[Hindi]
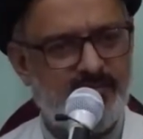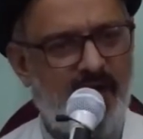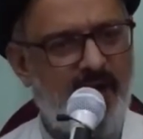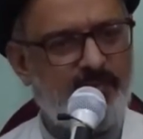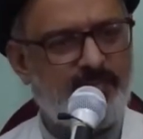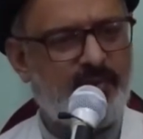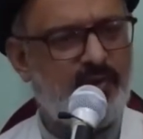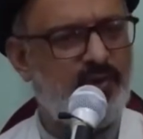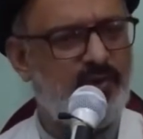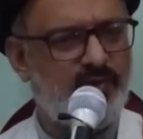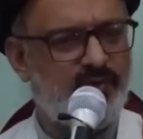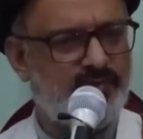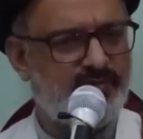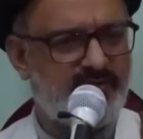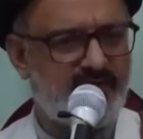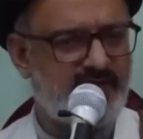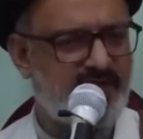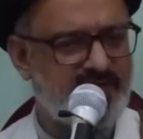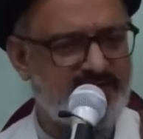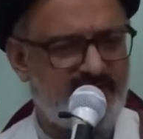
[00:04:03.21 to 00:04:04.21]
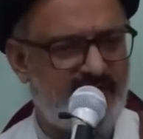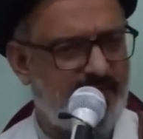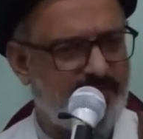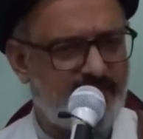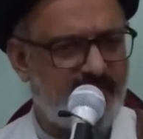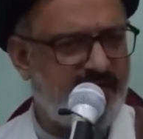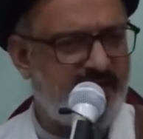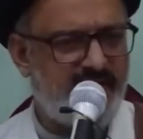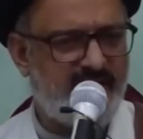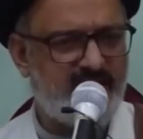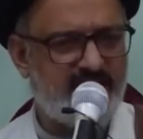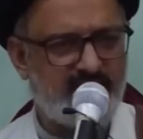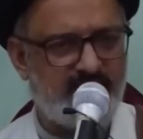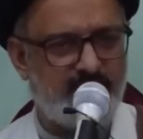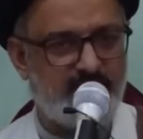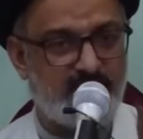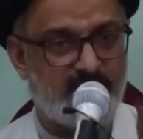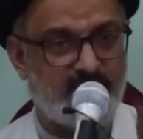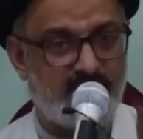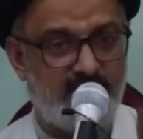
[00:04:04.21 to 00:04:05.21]
आपको जिनका सामना नहीं करना
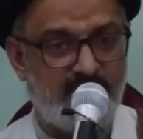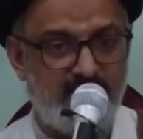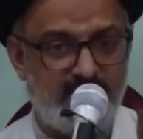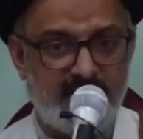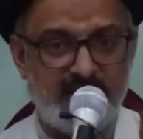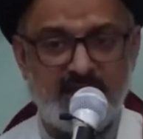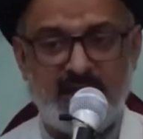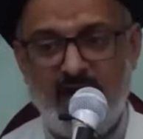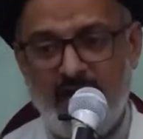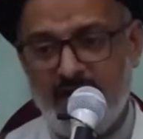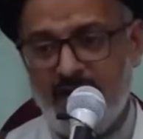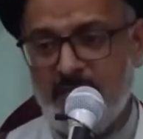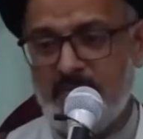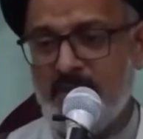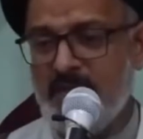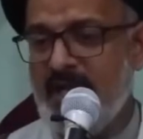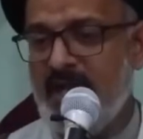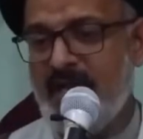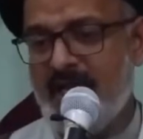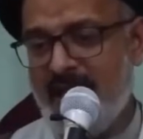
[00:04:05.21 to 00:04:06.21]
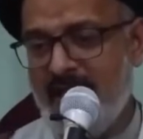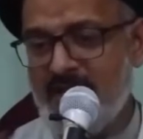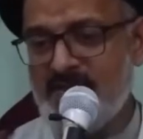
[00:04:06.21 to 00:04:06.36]
पड़ता लेकिन खाना पीना एक